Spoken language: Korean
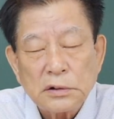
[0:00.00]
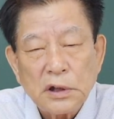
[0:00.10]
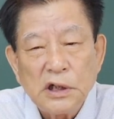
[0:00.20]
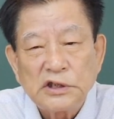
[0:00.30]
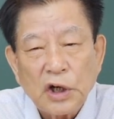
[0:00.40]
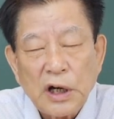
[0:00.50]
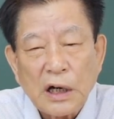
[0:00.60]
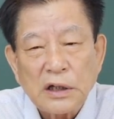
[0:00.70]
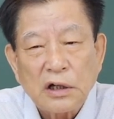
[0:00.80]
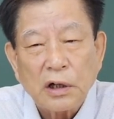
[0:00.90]
일처리
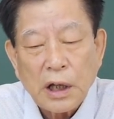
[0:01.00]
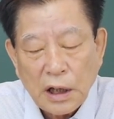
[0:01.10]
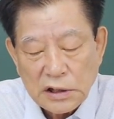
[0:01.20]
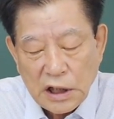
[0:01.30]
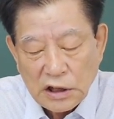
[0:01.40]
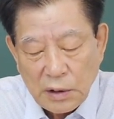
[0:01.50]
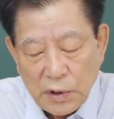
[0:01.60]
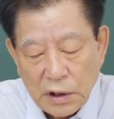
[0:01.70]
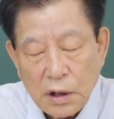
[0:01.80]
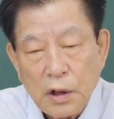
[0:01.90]
하는데 그렇게까지
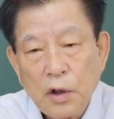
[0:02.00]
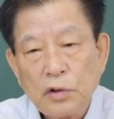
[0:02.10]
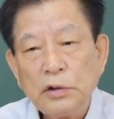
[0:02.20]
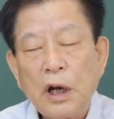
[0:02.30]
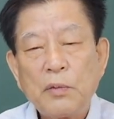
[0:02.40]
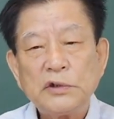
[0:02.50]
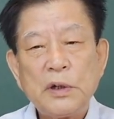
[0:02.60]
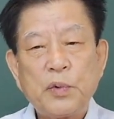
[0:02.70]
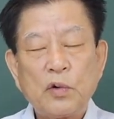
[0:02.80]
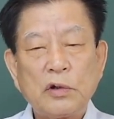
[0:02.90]
한다면 그 나머지야
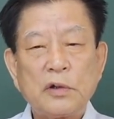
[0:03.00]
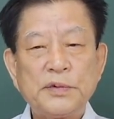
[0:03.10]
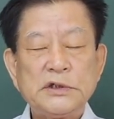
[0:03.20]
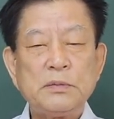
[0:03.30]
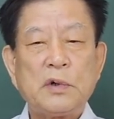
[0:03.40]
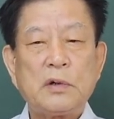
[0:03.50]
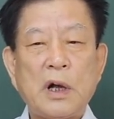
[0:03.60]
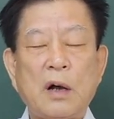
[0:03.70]
볼 것도 없지 뭐.